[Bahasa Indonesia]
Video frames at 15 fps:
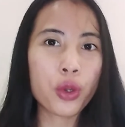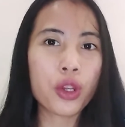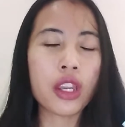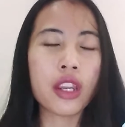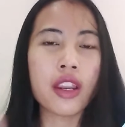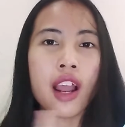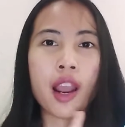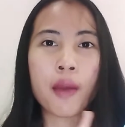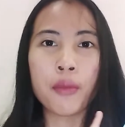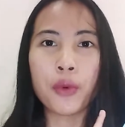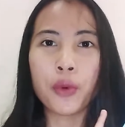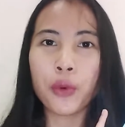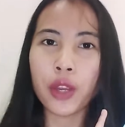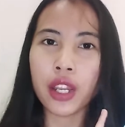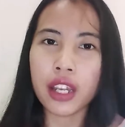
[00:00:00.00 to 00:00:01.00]
di dalam
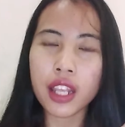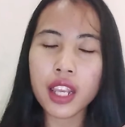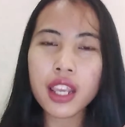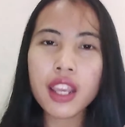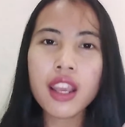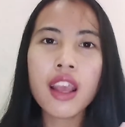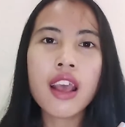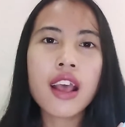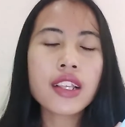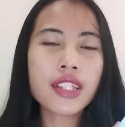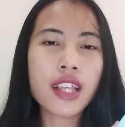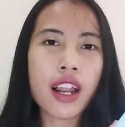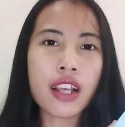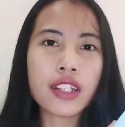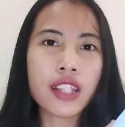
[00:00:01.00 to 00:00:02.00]
buku ini
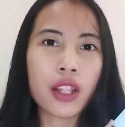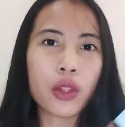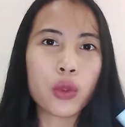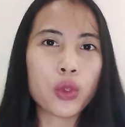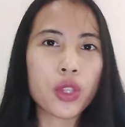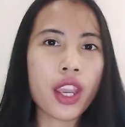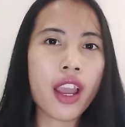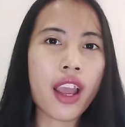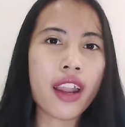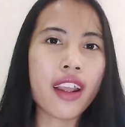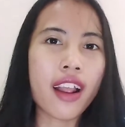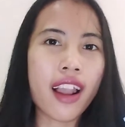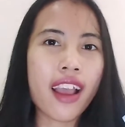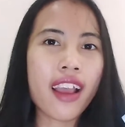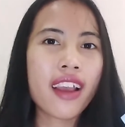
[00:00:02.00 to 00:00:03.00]
salah satunya
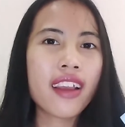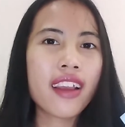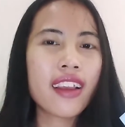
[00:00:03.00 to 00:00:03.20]
adalah